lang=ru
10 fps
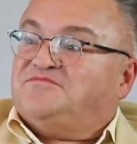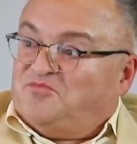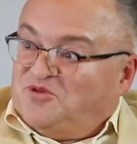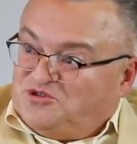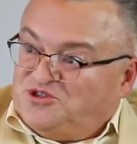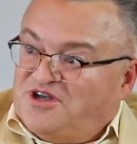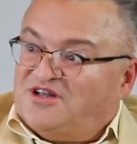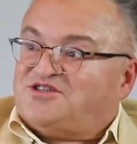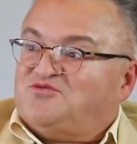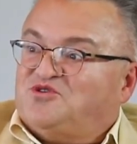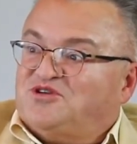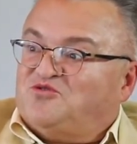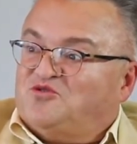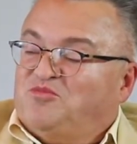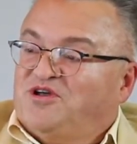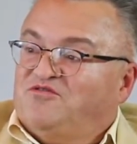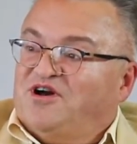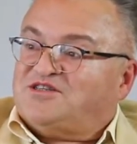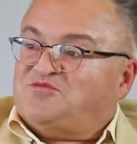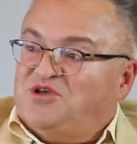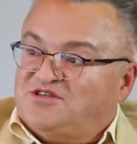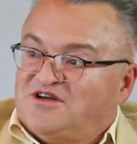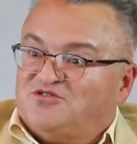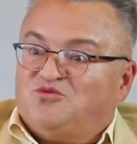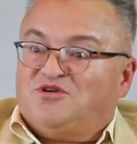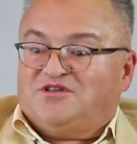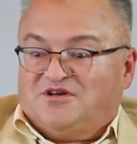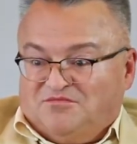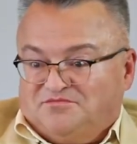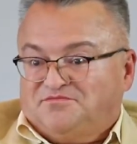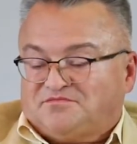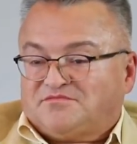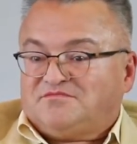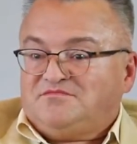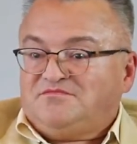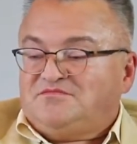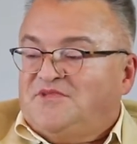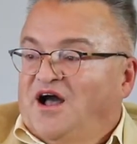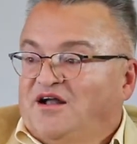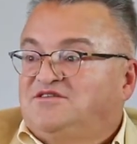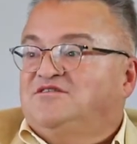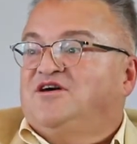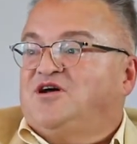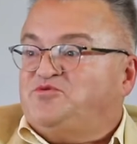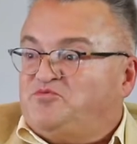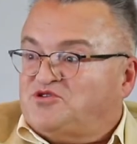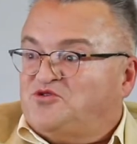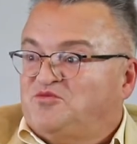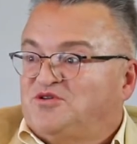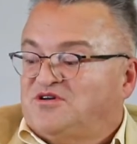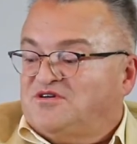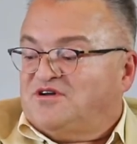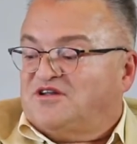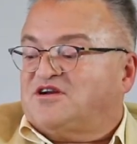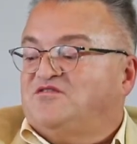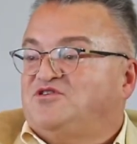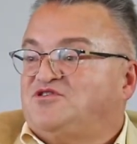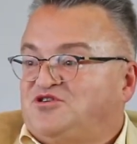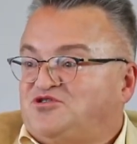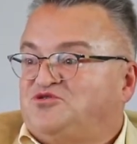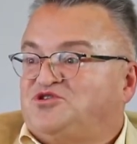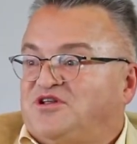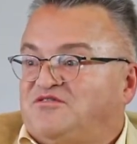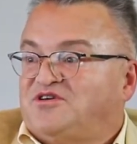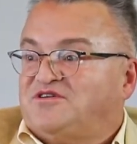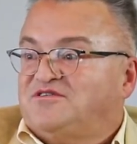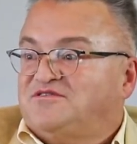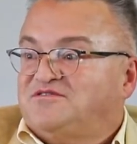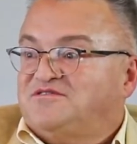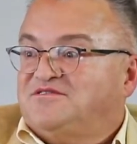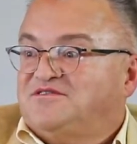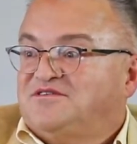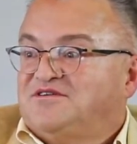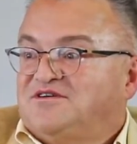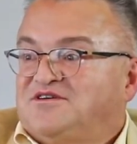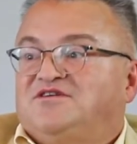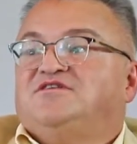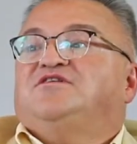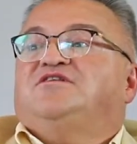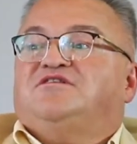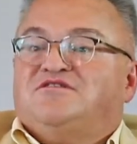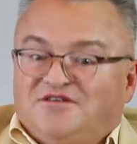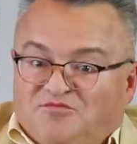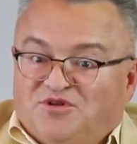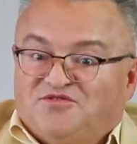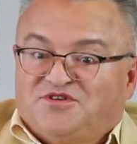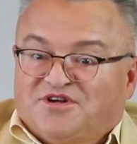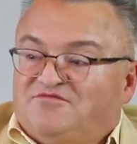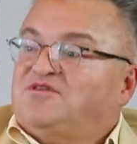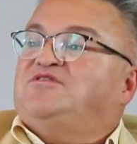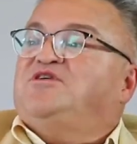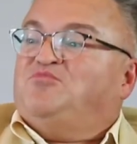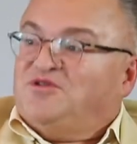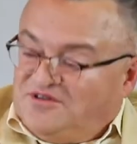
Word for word: получается вот эта вот боевая смесь, которая там один грамм способен отравить тысячу человек. Не было взрыва, не было и